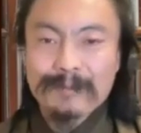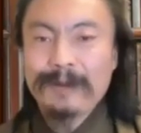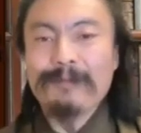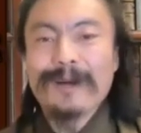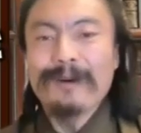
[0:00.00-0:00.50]
ま
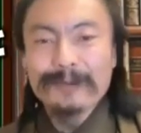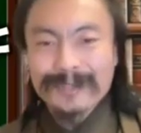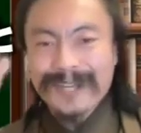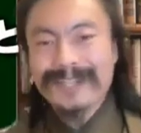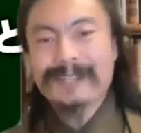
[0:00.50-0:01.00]
あまあ、本
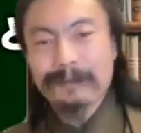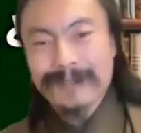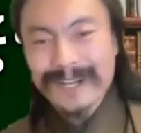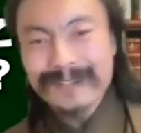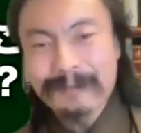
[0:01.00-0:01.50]
当に話したこと
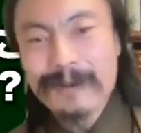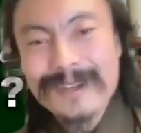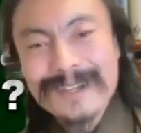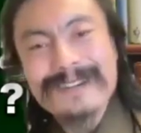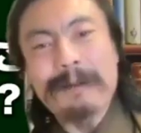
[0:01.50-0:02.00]
ない人も
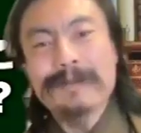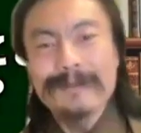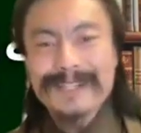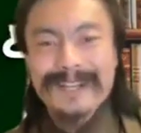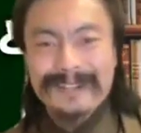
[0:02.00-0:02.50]
いるかもしれ
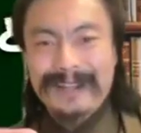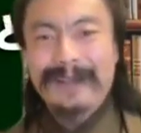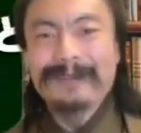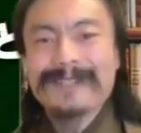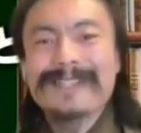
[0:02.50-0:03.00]
ませんけどね、
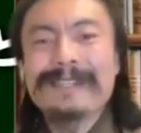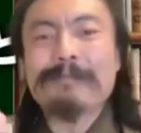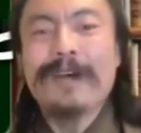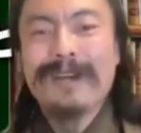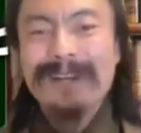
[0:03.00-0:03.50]
あの、
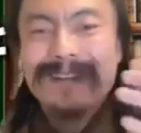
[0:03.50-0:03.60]
ズーム、